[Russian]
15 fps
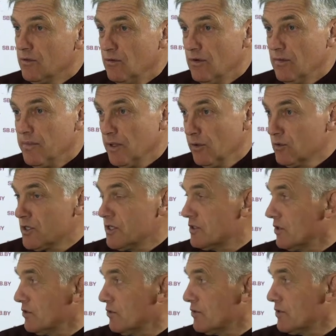то
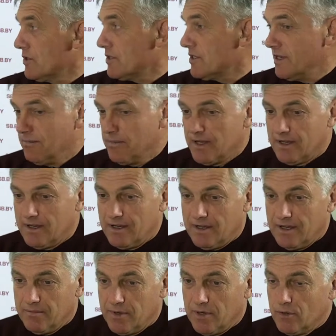получится тот же самый
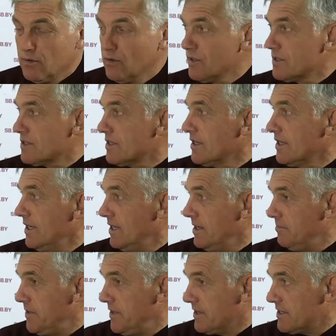абрикос или
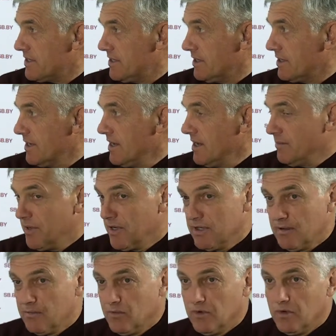персик.
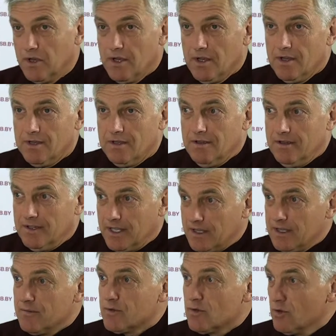Поэтому э,
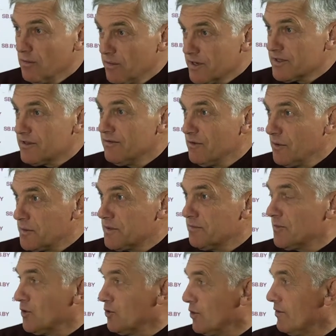таким же образом, в
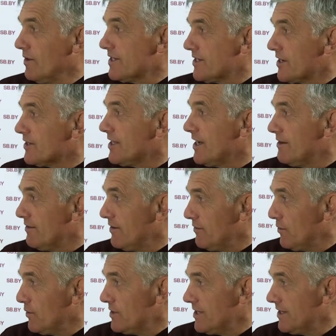общем-то, новые сорта и
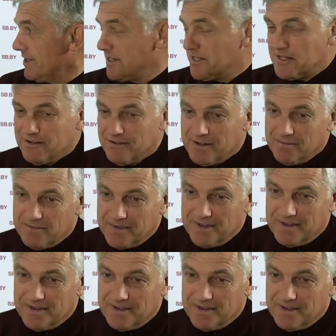выводят. Если вам